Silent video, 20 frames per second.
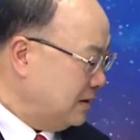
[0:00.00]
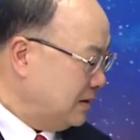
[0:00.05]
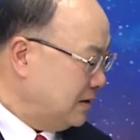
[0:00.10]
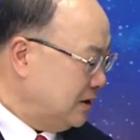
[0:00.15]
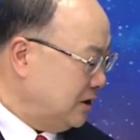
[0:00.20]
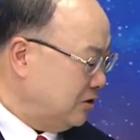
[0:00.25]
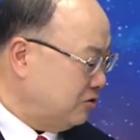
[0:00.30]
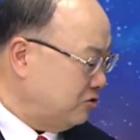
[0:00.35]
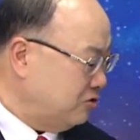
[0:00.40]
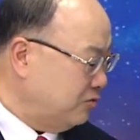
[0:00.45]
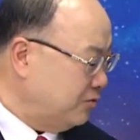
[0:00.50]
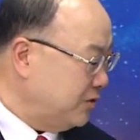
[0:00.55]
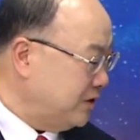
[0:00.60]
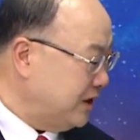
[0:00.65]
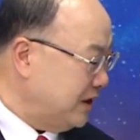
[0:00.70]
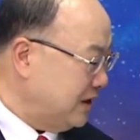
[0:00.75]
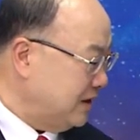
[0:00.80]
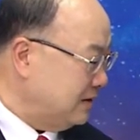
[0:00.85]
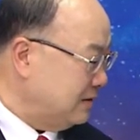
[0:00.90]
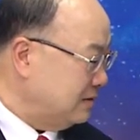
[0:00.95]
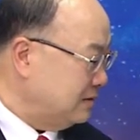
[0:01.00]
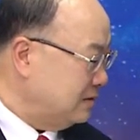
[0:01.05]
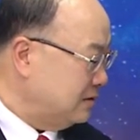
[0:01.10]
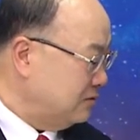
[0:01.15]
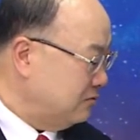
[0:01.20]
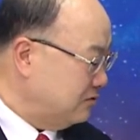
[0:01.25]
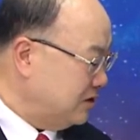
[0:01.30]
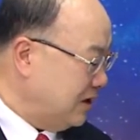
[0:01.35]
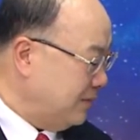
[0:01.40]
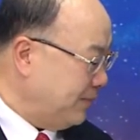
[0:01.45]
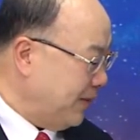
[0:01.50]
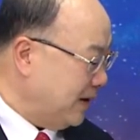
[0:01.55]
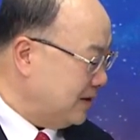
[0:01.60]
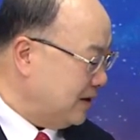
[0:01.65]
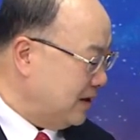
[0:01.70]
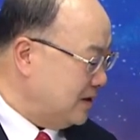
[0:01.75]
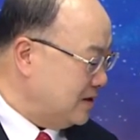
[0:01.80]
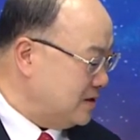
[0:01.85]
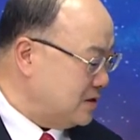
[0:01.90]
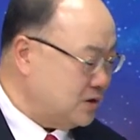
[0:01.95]
이 두 분이 우리
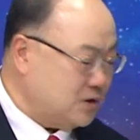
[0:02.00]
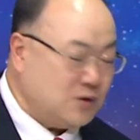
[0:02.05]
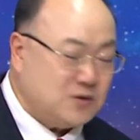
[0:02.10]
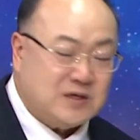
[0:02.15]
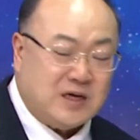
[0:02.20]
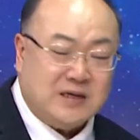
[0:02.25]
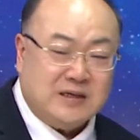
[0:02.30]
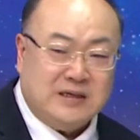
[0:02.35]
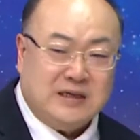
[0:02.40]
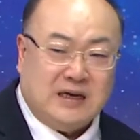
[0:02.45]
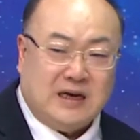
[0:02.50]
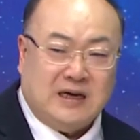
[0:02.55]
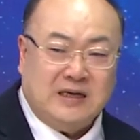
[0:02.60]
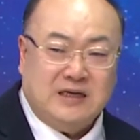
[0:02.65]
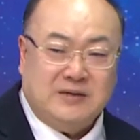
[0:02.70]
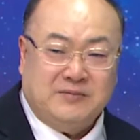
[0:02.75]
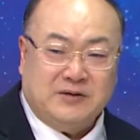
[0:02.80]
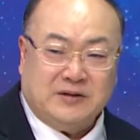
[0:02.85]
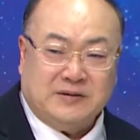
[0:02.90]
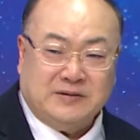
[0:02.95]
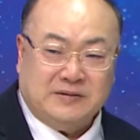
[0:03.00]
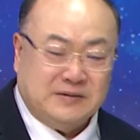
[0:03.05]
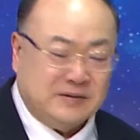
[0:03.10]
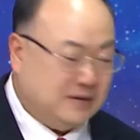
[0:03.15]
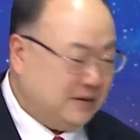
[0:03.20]
배달 조상이 아니면,